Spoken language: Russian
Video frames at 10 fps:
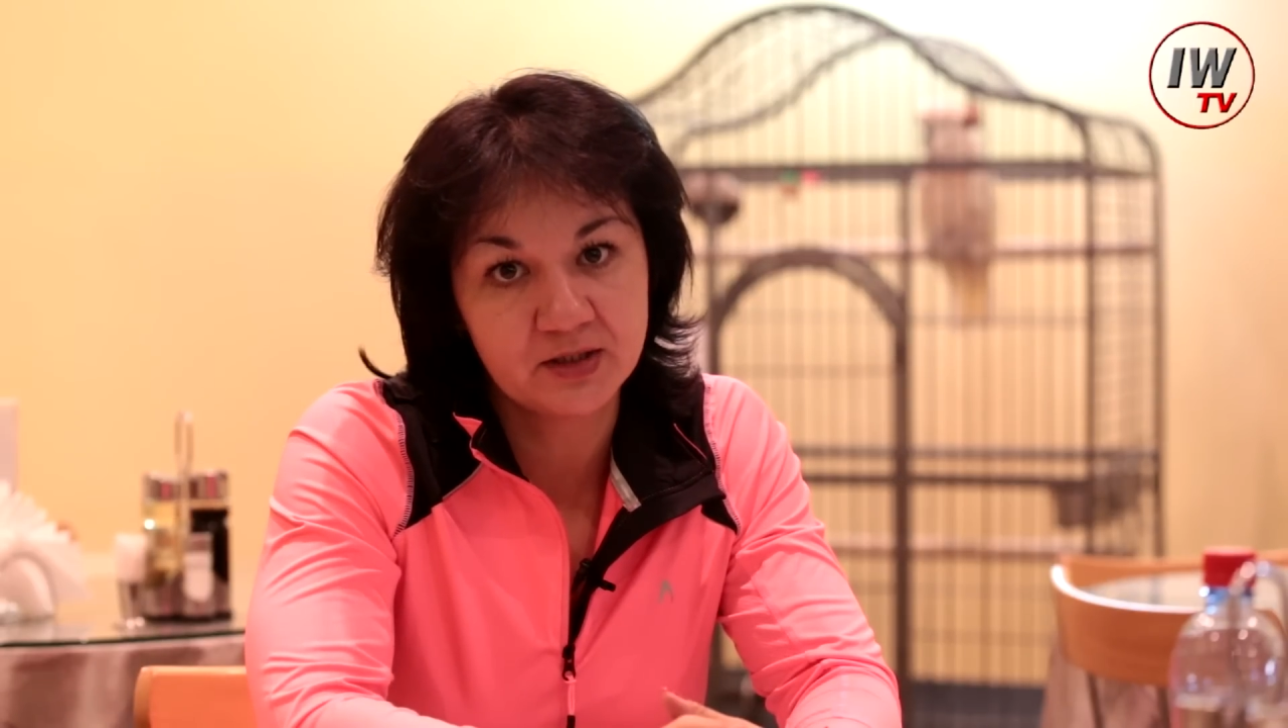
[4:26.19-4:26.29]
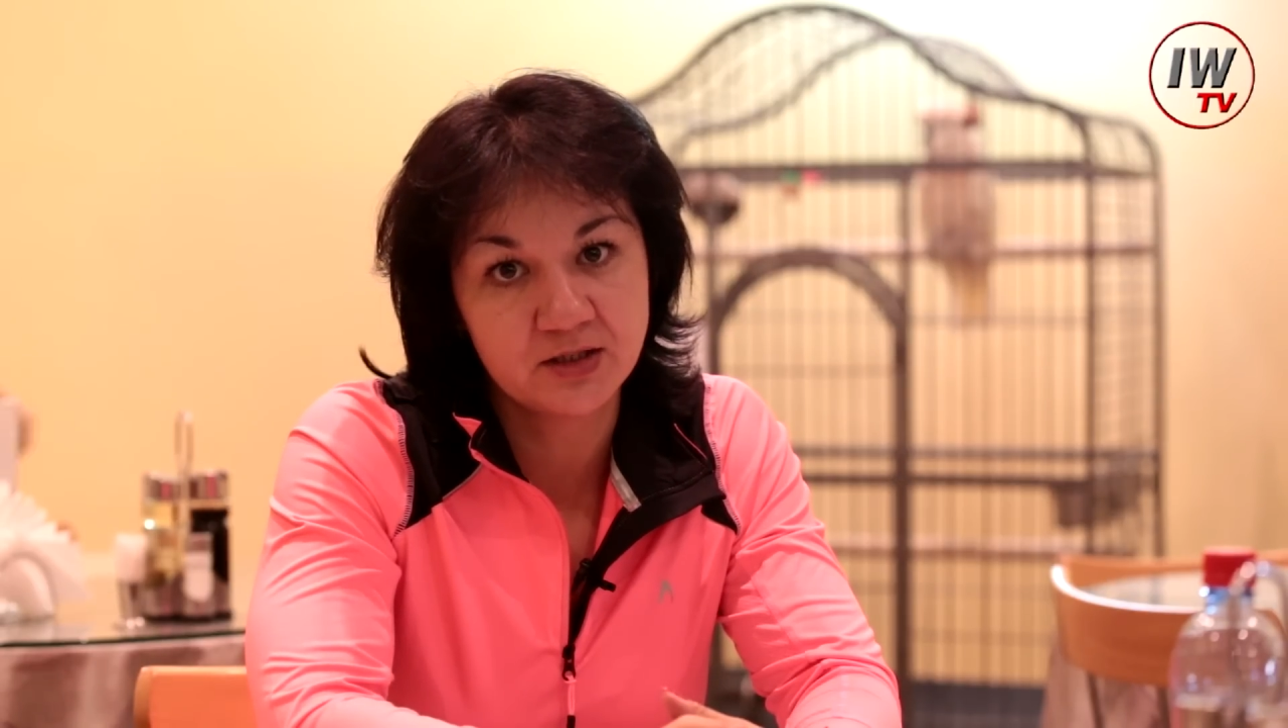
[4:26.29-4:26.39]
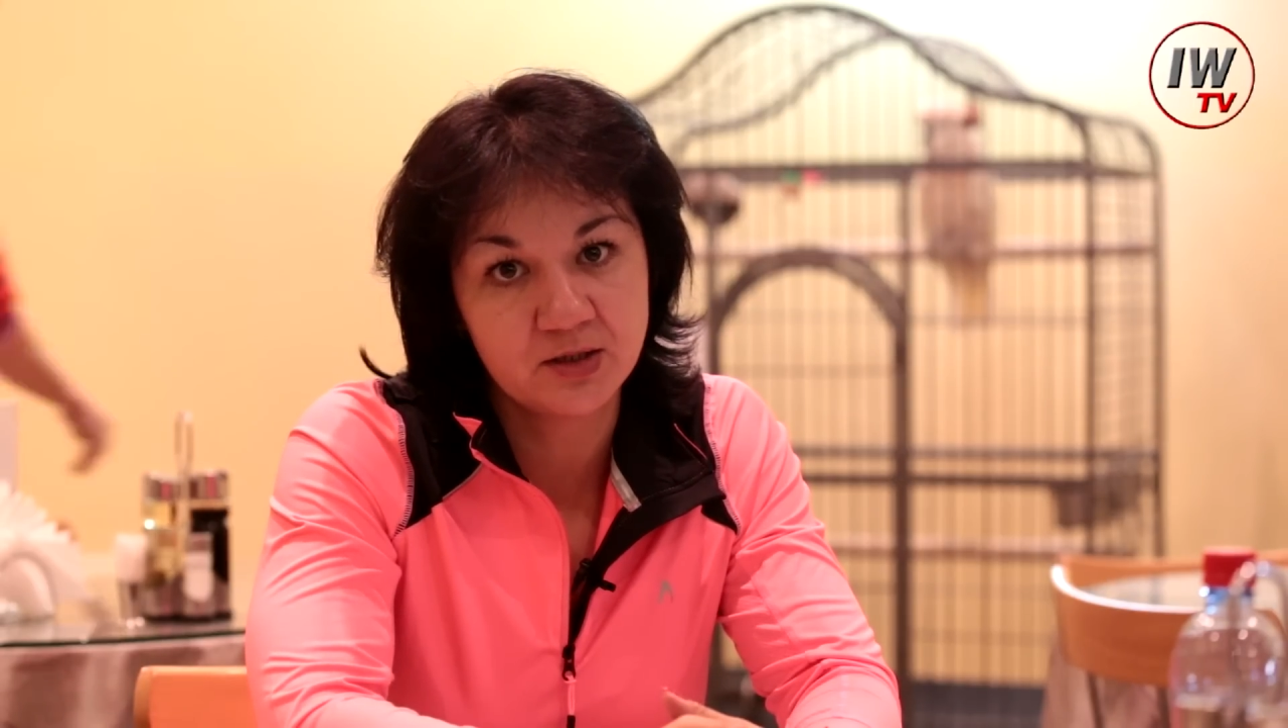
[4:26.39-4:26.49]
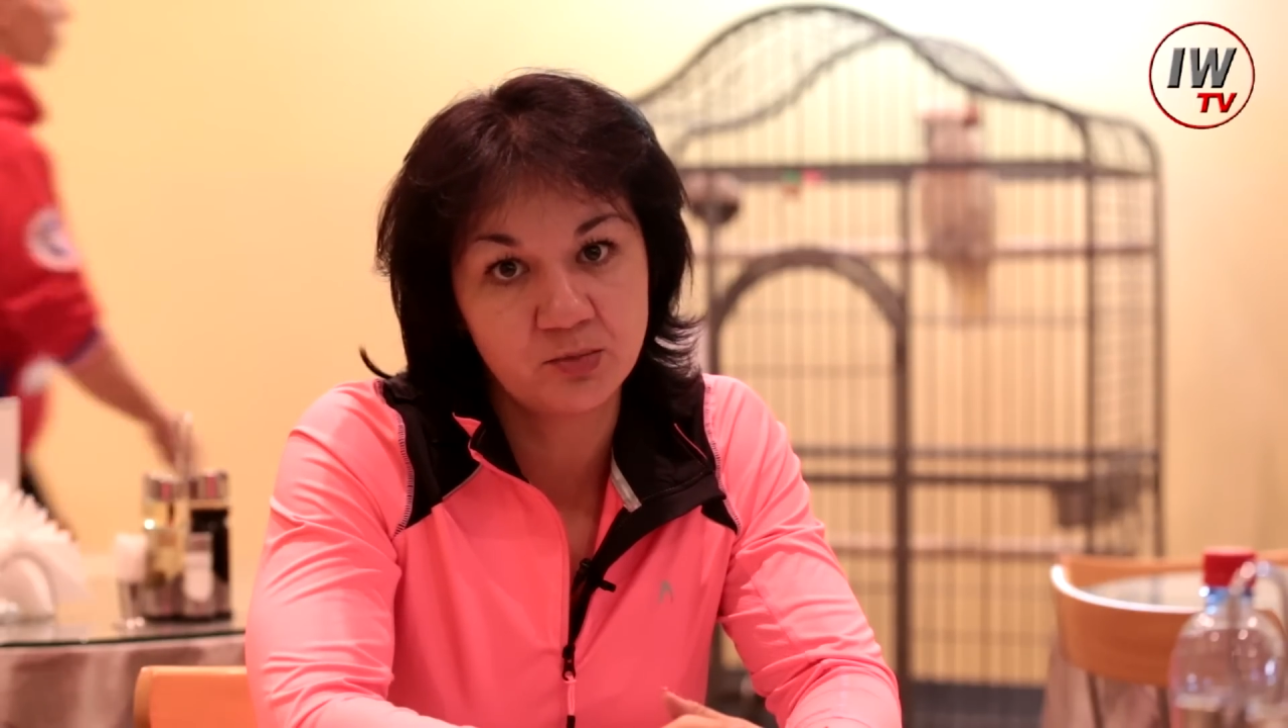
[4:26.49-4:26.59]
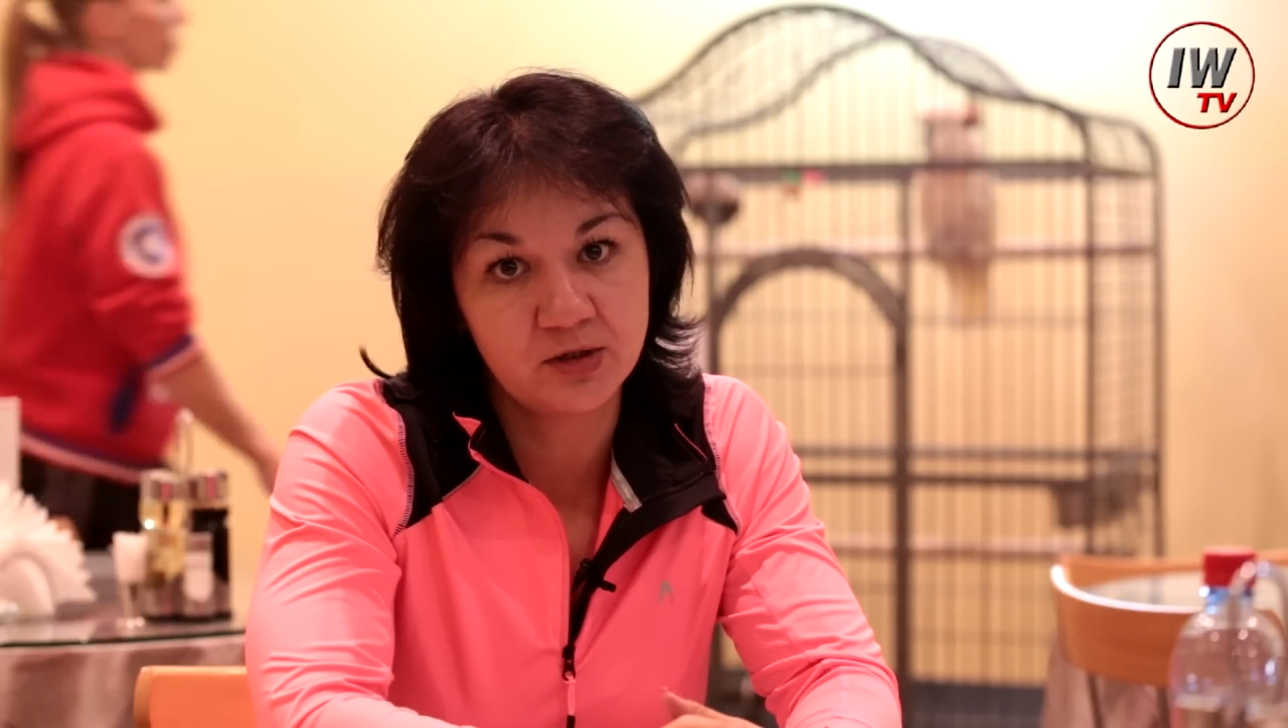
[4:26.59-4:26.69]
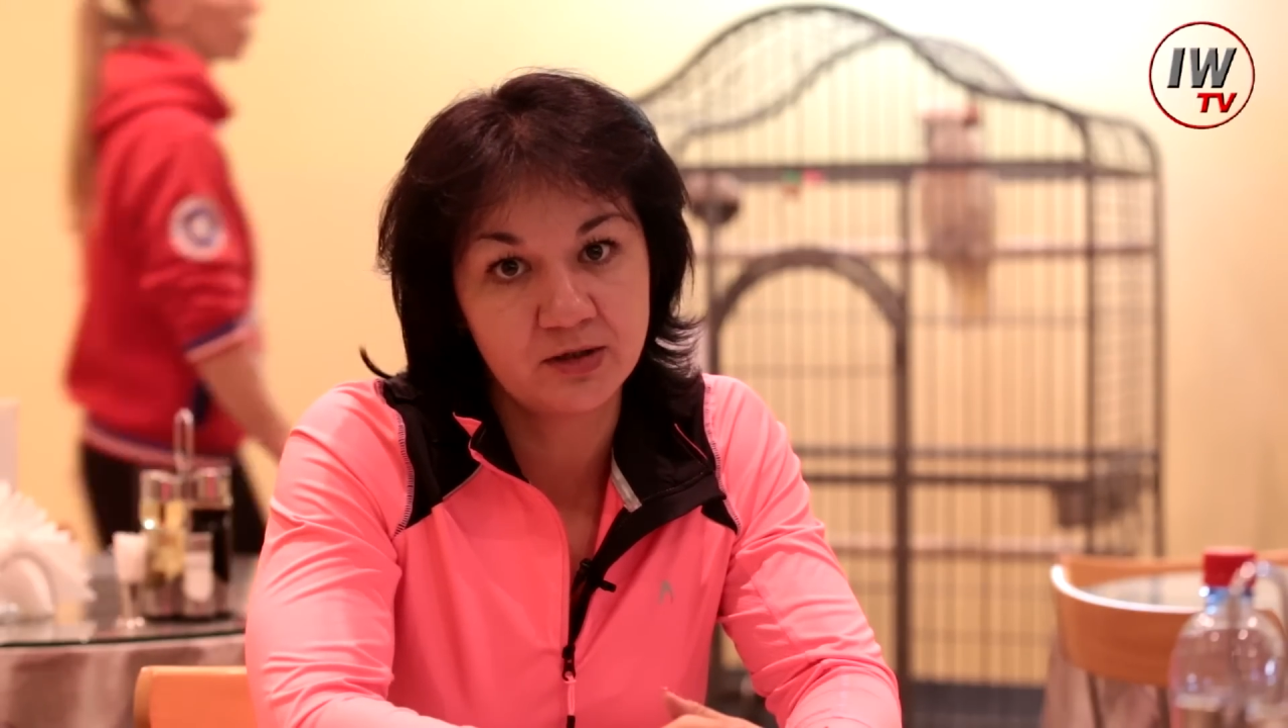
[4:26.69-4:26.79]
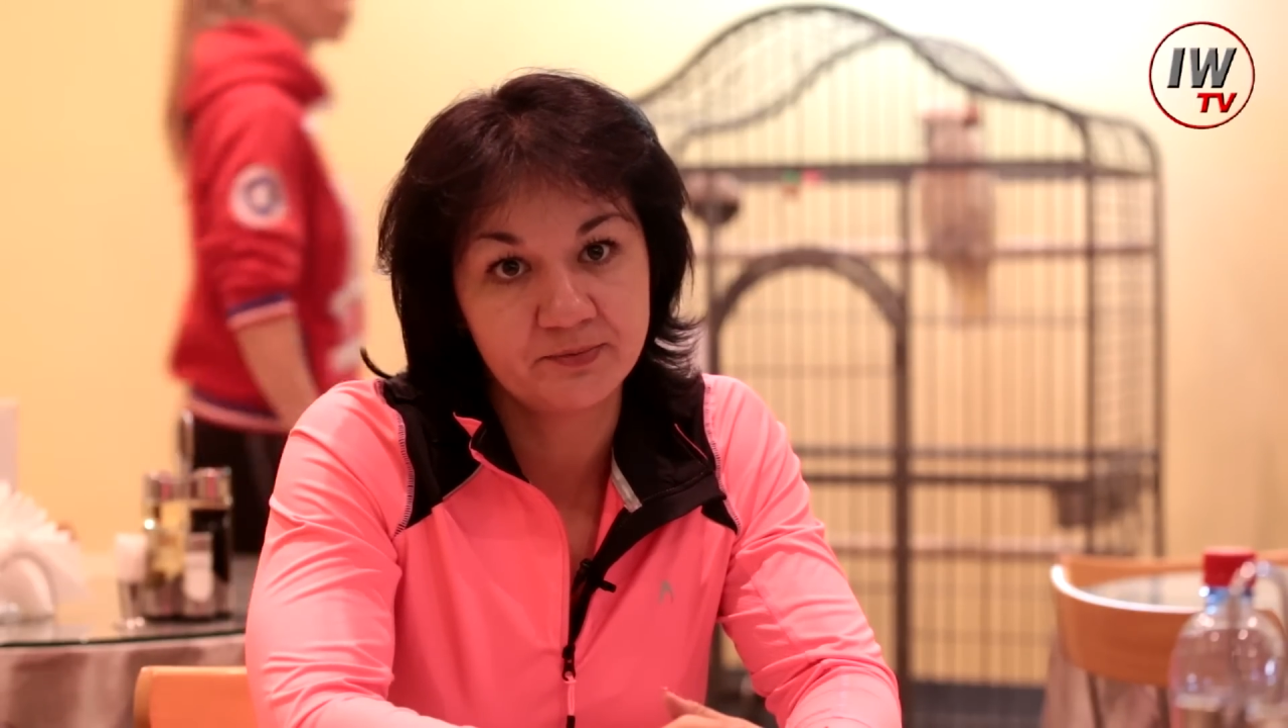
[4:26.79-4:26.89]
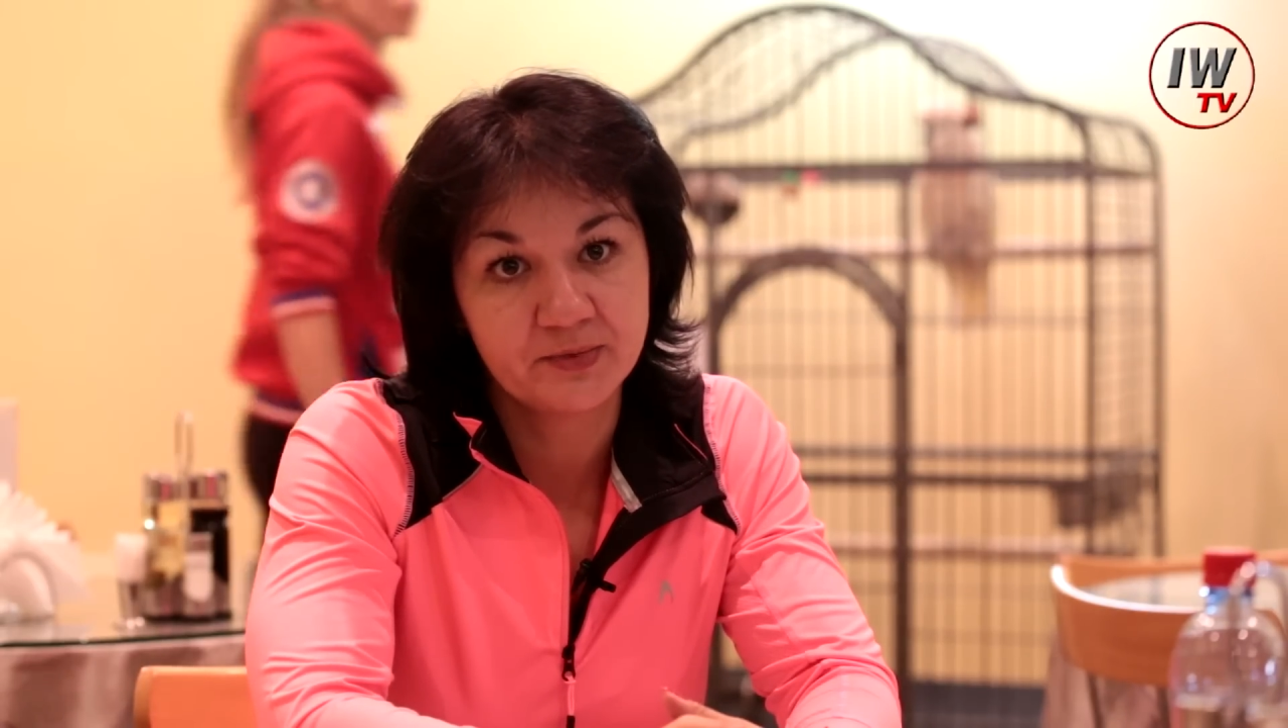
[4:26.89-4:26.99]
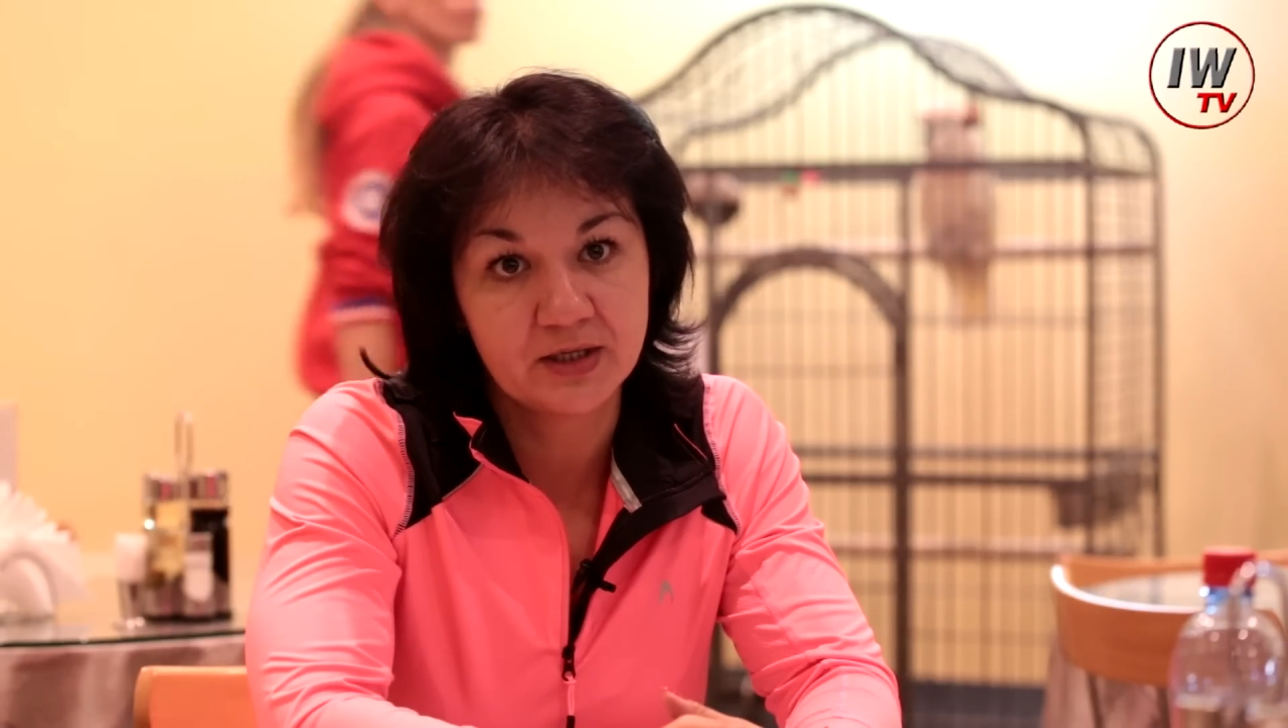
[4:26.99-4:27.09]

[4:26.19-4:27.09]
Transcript: где была